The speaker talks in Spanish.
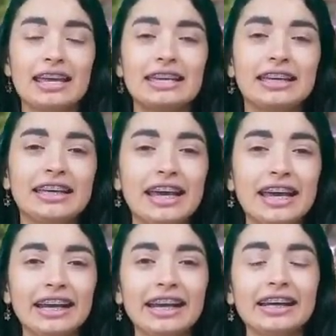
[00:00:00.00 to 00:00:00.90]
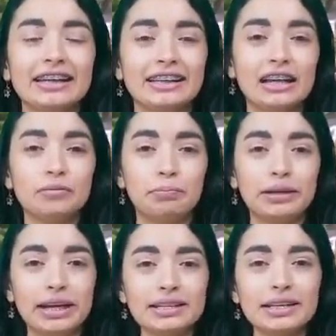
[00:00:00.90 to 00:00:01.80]
higiene y de
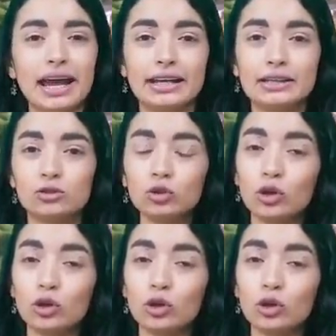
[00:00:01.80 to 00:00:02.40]
limpieza en sus